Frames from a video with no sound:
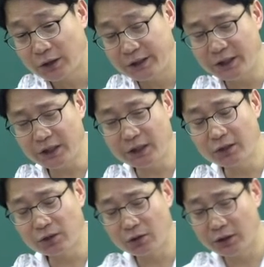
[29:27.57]

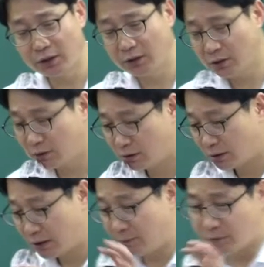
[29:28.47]
이신청이든
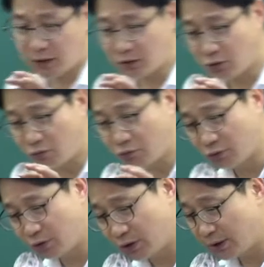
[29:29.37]

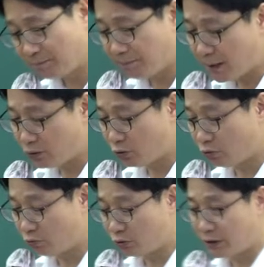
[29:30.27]
심사청구든
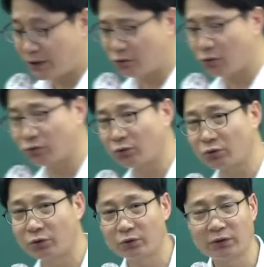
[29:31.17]
심판청구든
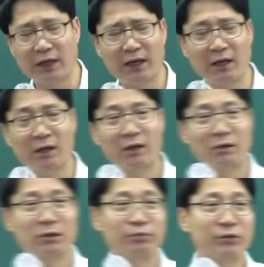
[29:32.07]
행정소송이든 다
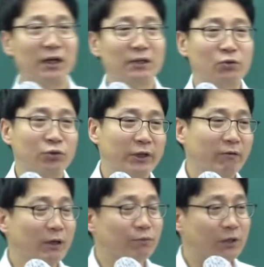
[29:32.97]
그 부당한 조세에
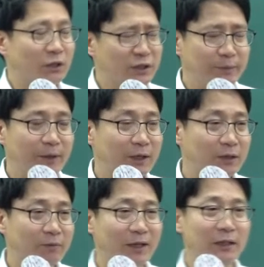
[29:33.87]
관한 부당한 침해가
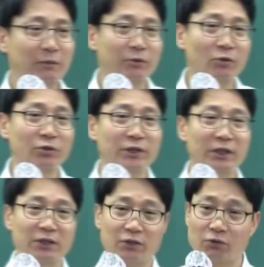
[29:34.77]
있으면 만나부터
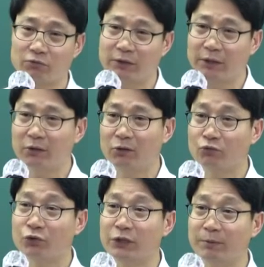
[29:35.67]
언제까지 청구해야 돼요?
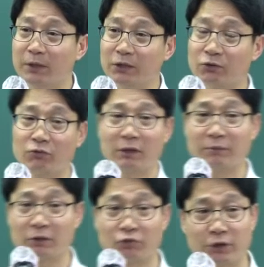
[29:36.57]
90일 청구해야
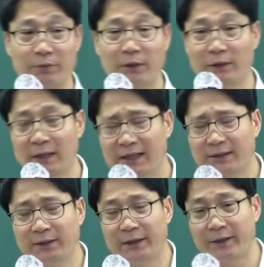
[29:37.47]
합니다. 90일.
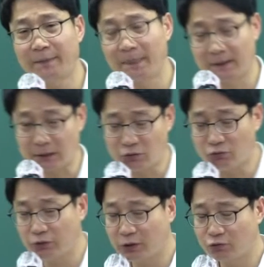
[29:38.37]
근데 다
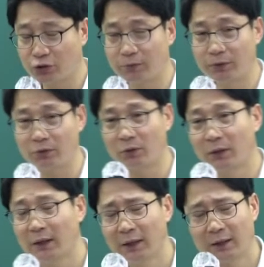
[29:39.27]
청구기한은 90일이고.
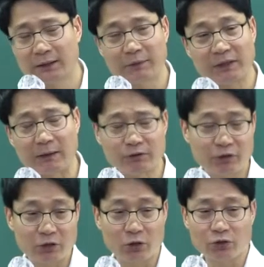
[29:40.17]
그 다음에
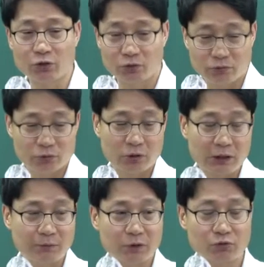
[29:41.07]
나중에 결정으로
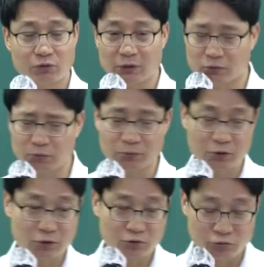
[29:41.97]
들어가면 이제 숫자 좀
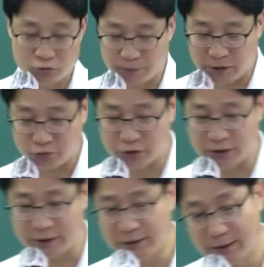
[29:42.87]

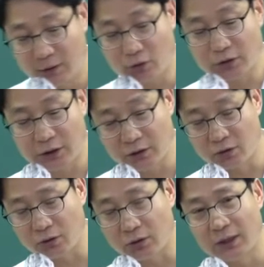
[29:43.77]
뒤죽박죽인데. 어서간에
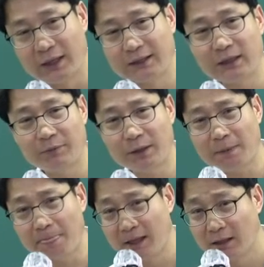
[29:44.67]
그런 거. 그
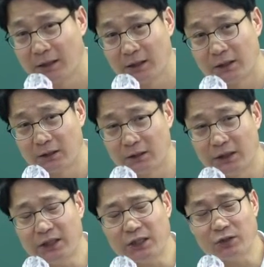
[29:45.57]
다음에 예,
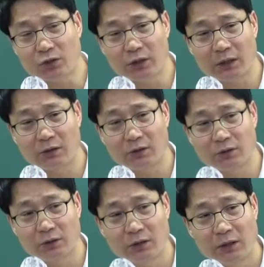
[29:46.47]
이 신청이라는
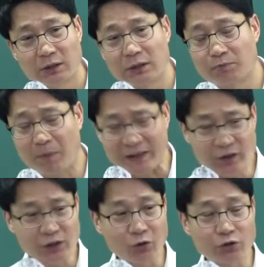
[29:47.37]
것은 그냥
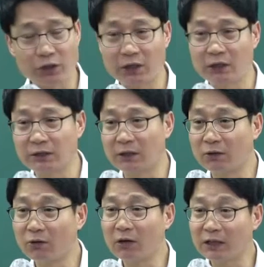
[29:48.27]
반드시 거쳐야 되느냐
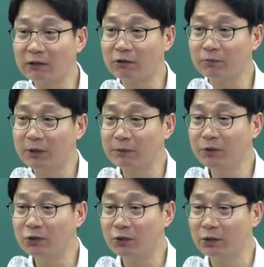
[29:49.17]
그런 건 아니라고 했습니다.
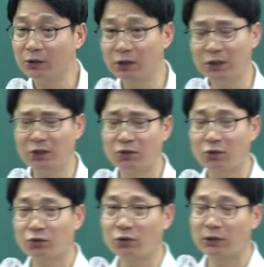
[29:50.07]
임의적이에요. 이
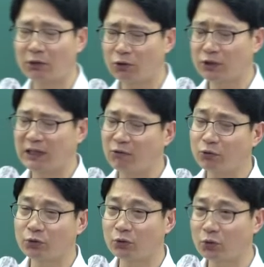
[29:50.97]
신청 절차를 거치지
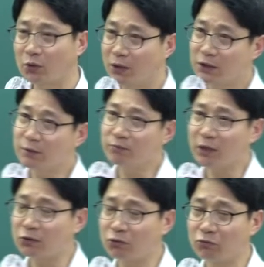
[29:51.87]
않고서도
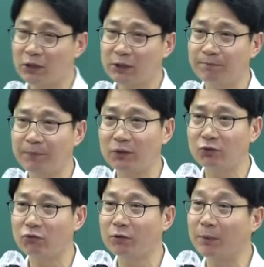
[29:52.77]
심사 청구나 심판
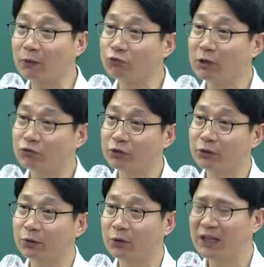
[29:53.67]
청구를 바로 구할 수도
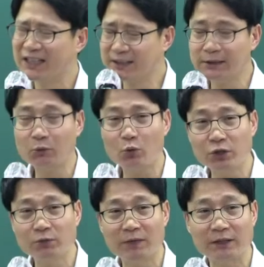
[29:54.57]
있고요. 근데 꼭
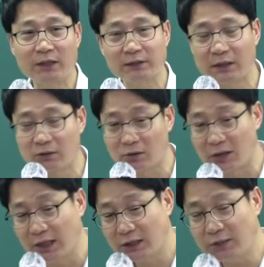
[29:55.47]
잊으면 안 된다는 거.
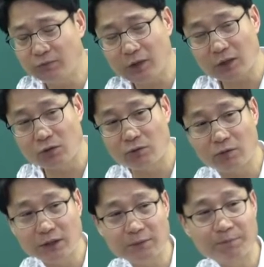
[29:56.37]
심사
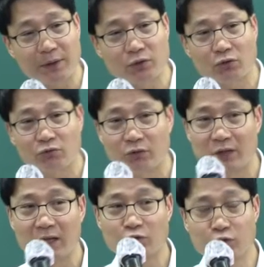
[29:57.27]
청구와 심판 청구는
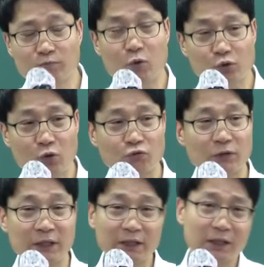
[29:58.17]
중복
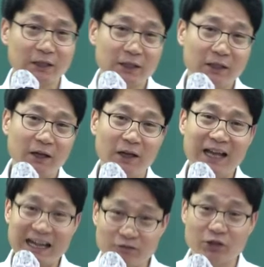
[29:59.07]
청구가 된다 안 된다?
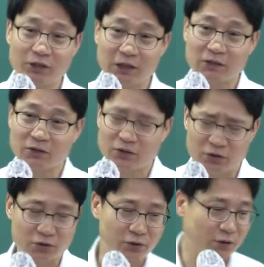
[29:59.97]
안 된다는 거. 이런
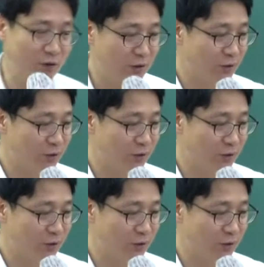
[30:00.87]
것들을